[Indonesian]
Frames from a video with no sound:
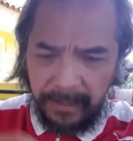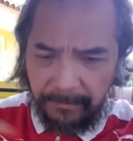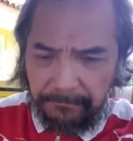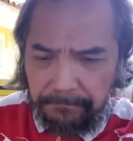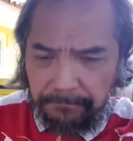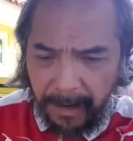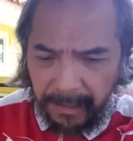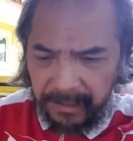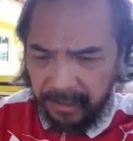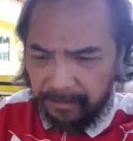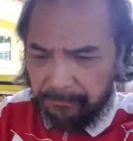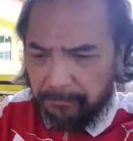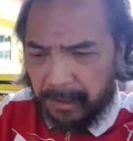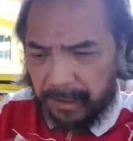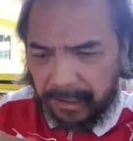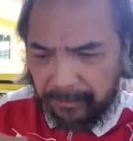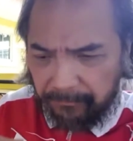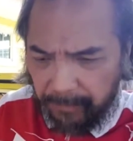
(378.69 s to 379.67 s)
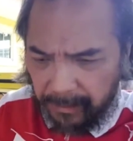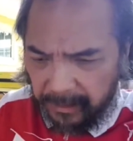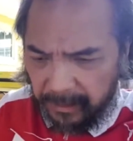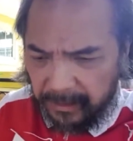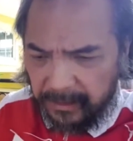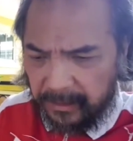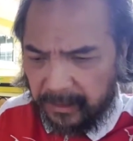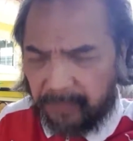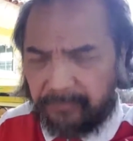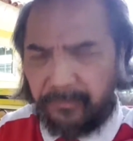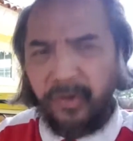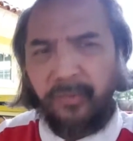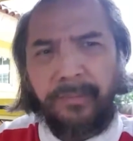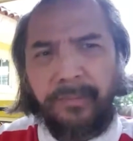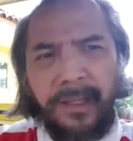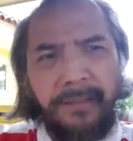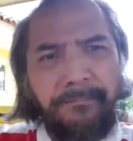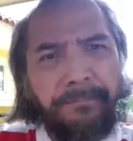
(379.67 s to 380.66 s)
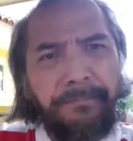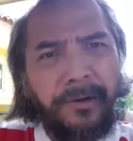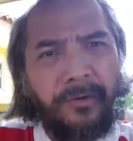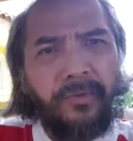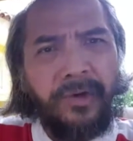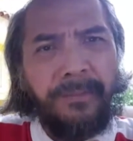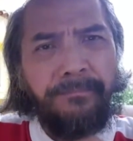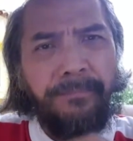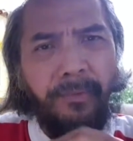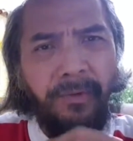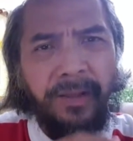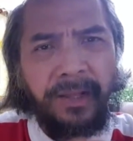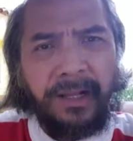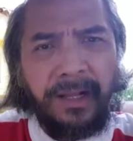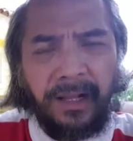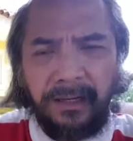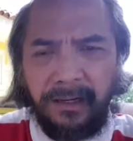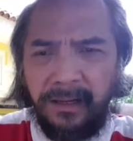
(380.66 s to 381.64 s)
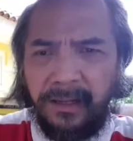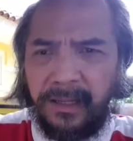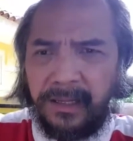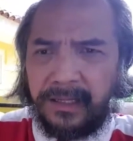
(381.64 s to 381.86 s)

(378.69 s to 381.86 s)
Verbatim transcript: Bagian-bagian mana di dalam hidup kita yang perlu dipulihkan,